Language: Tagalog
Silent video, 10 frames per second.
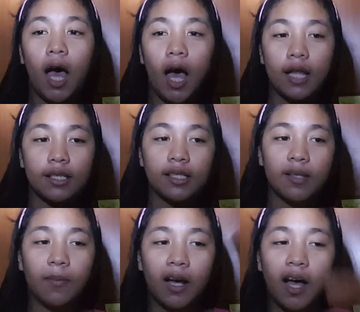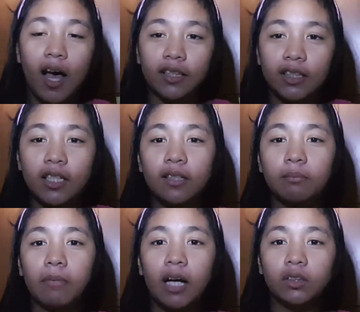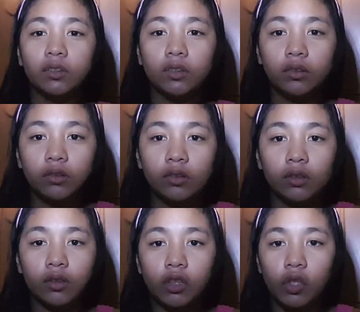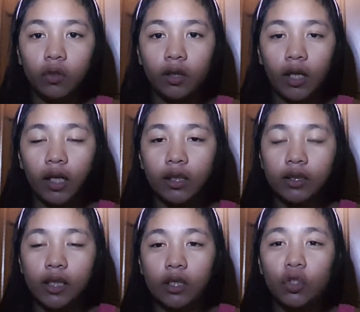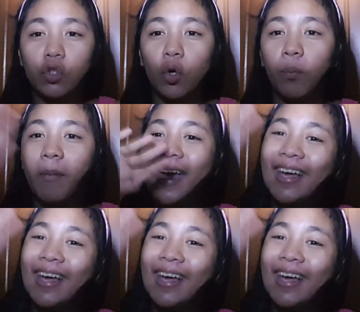at sa mga aking bagong cute na ganyan. So, bye